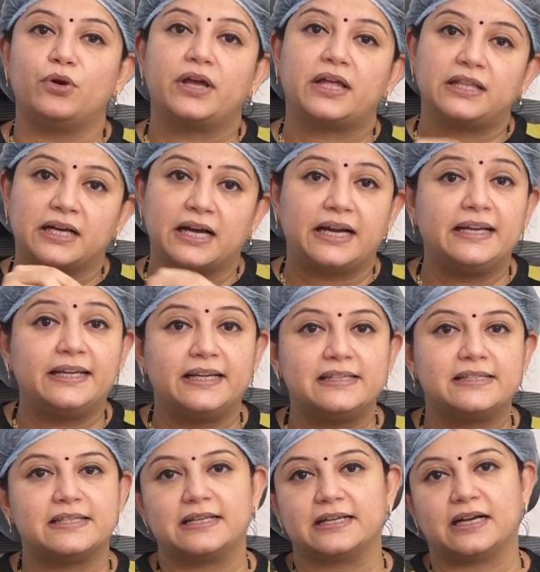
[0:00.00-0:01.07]
போய் அந்த
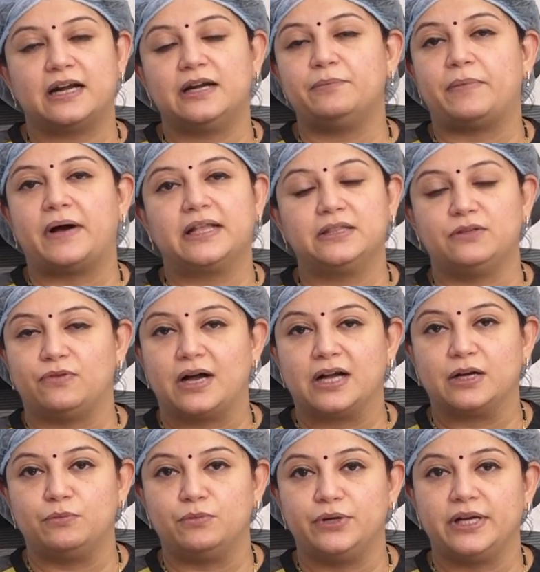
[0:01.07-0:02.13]
கண்டென்ட்ஸ் இருக்கான்னு பார்த்து
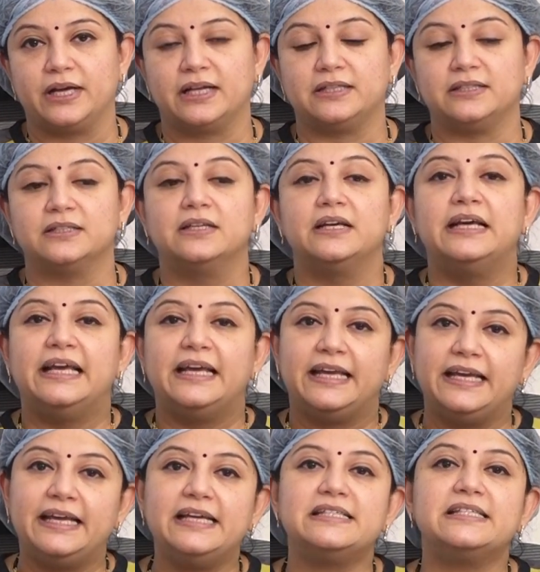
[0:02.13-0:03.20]
வாங்க முடியாது
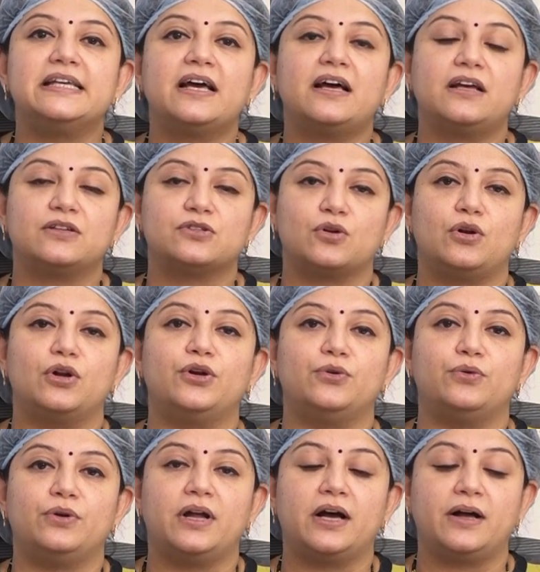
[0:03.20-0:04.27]
ஈஸியாக
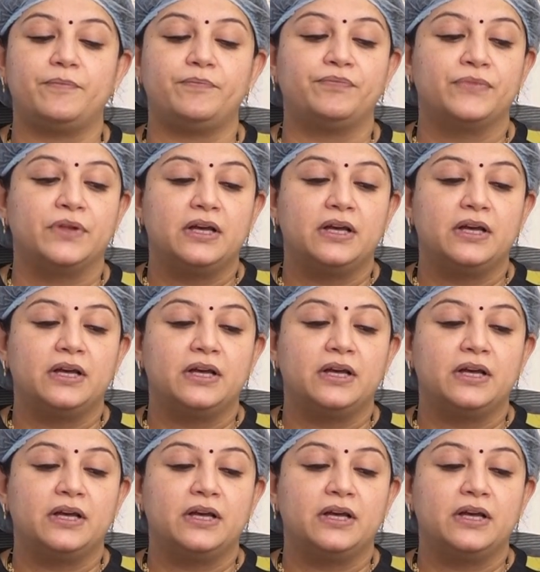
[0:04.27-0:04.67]
சொல்லணுன்னா